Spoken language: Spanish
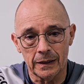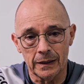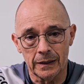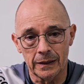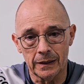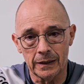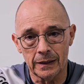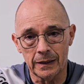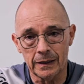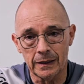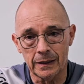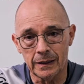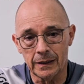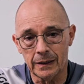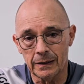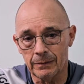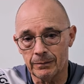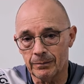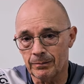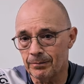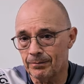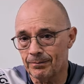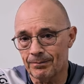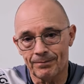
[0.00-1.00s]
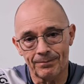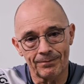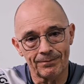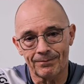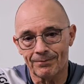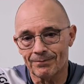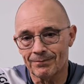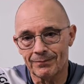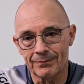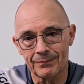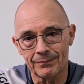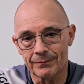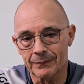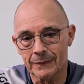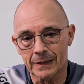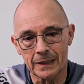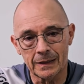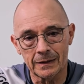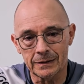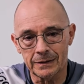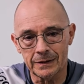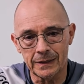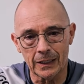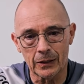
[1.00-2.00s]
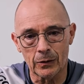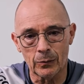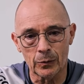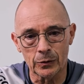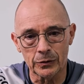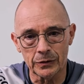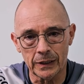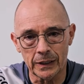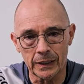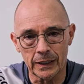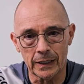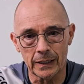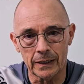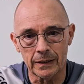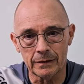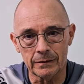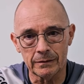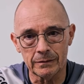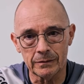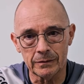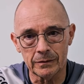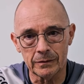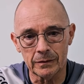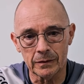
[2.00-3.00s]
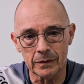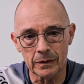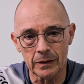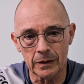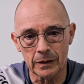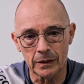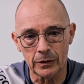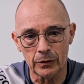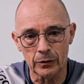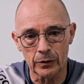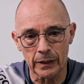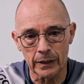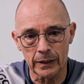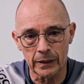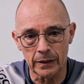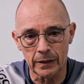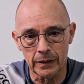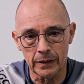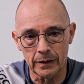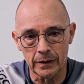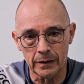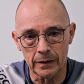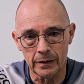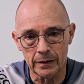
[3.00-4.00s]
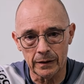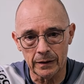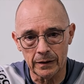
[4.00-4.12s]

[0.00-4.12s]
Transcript: eh, sea como sea, creo que,